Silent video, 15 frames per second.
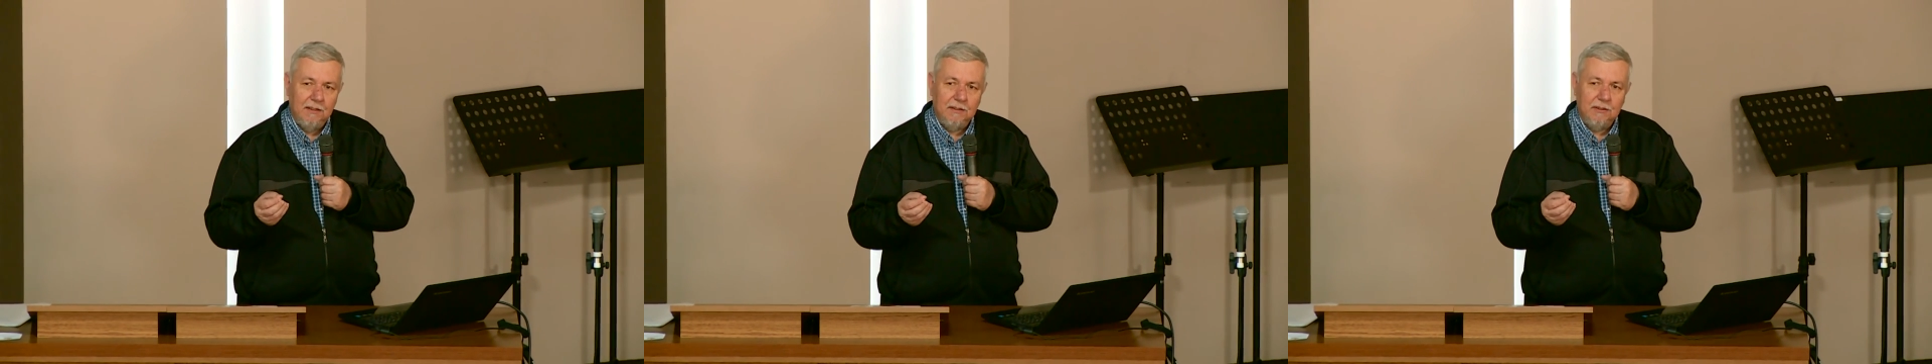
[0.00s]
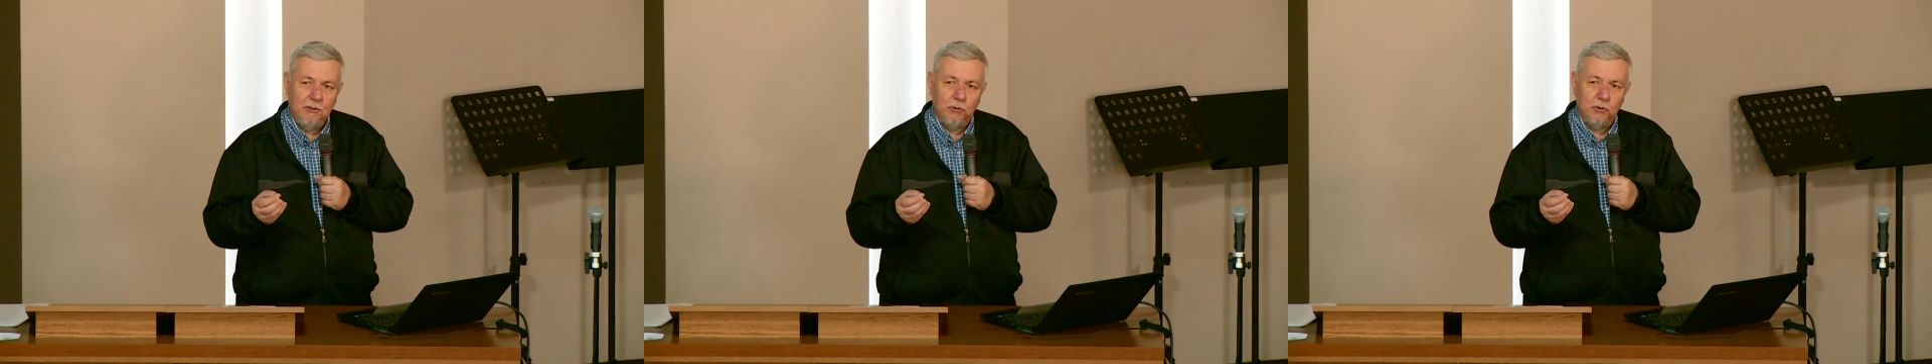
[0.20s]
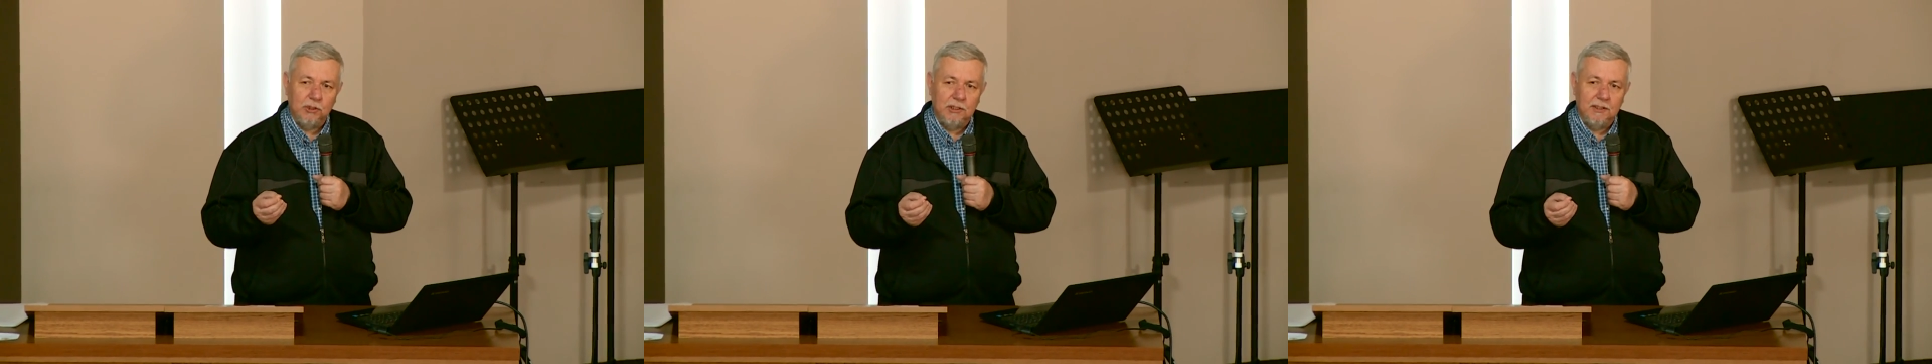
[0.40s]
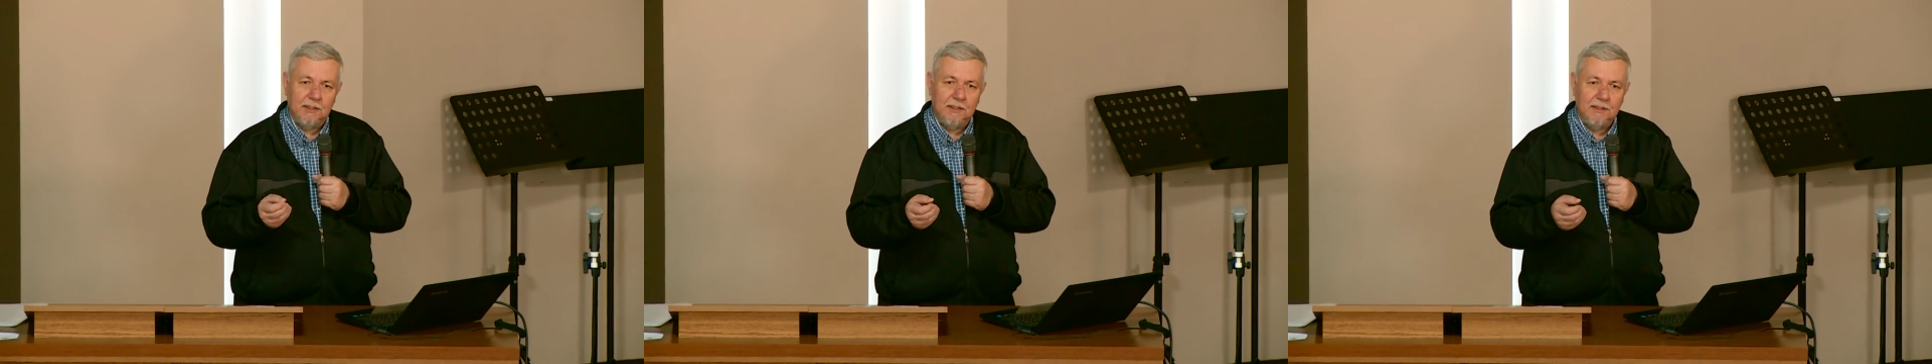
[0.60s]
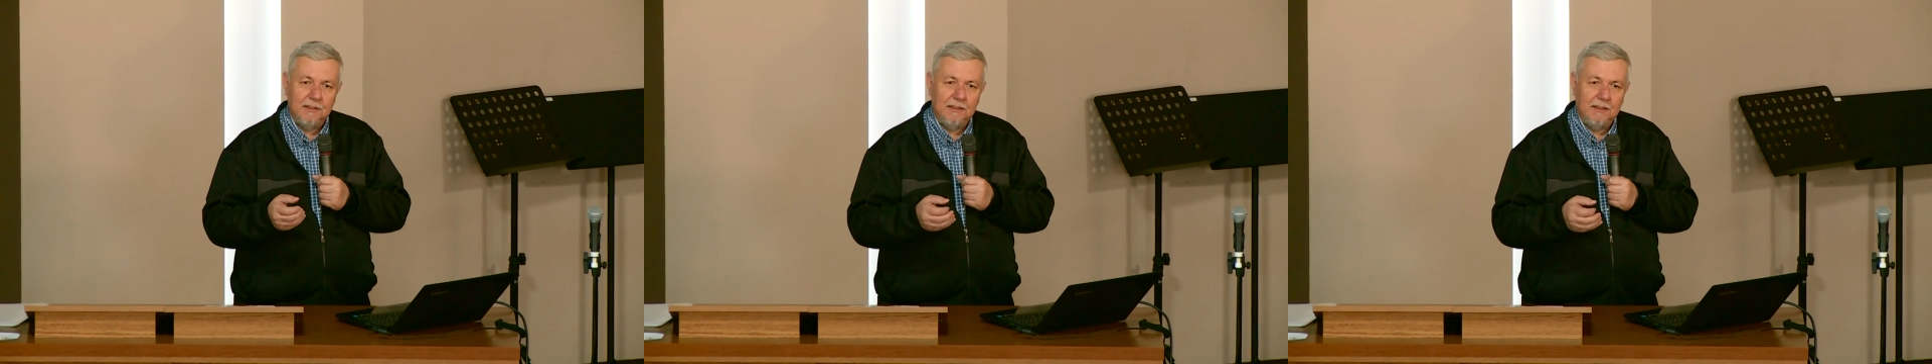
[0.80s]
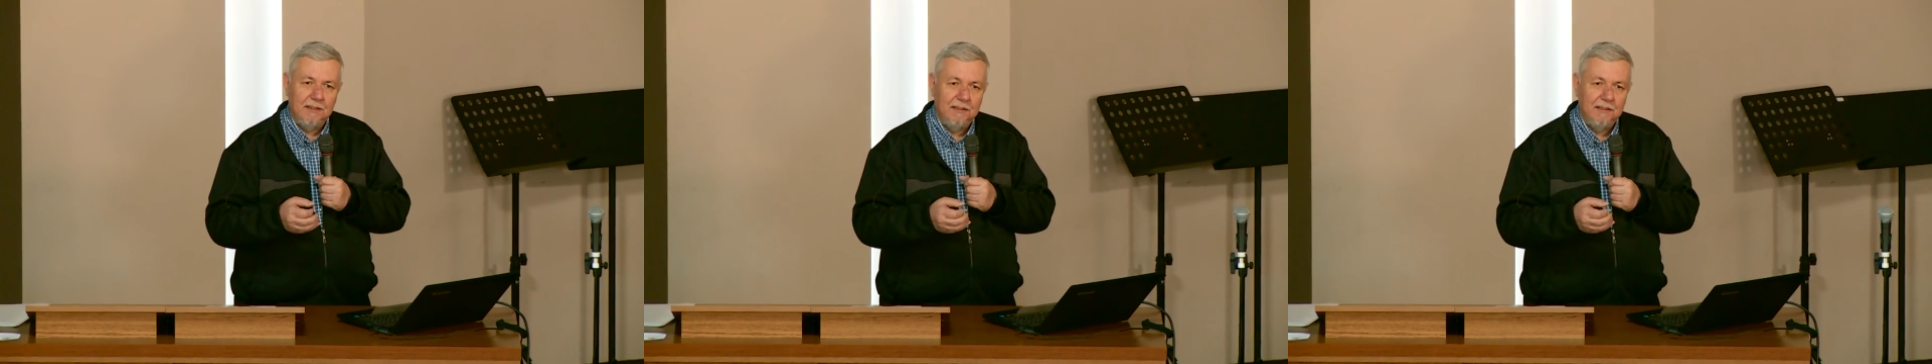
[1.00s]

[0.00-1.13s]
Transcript: którzy,